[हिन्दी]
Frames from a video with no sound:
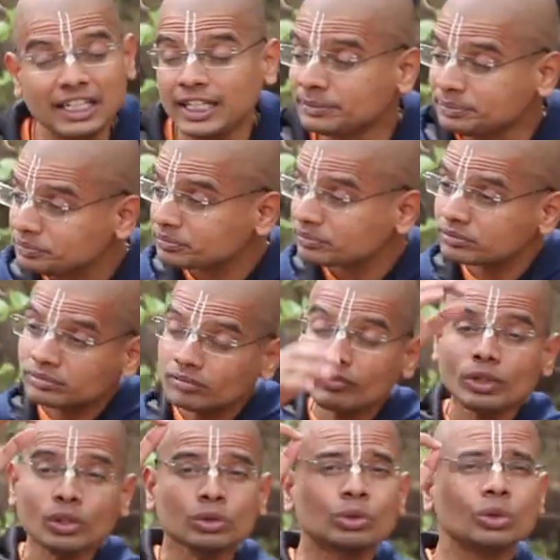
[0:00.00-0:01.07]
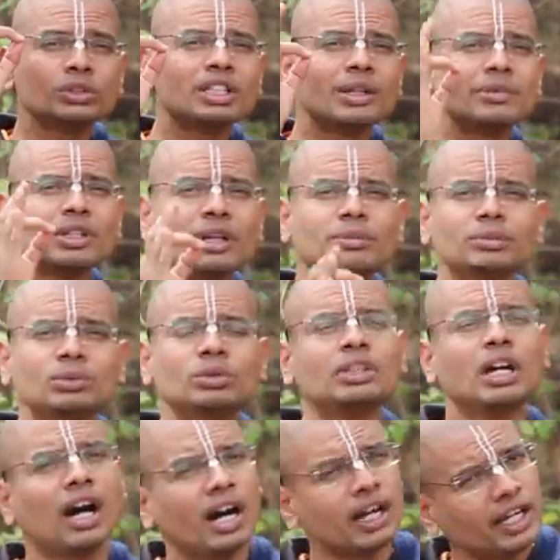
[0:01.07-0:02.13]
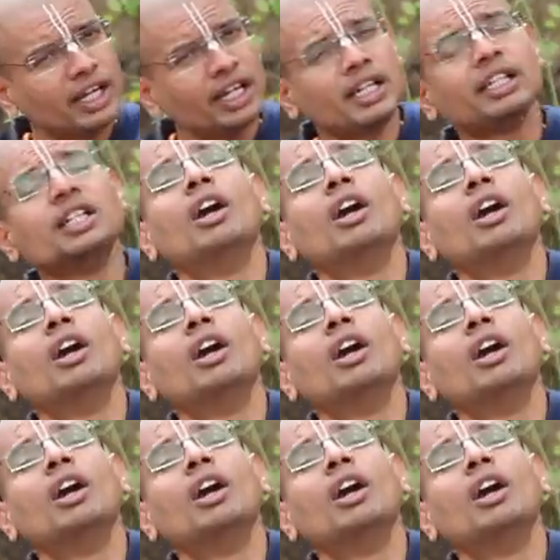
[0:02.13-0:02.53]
के लिए तो जब यमदूत आ गए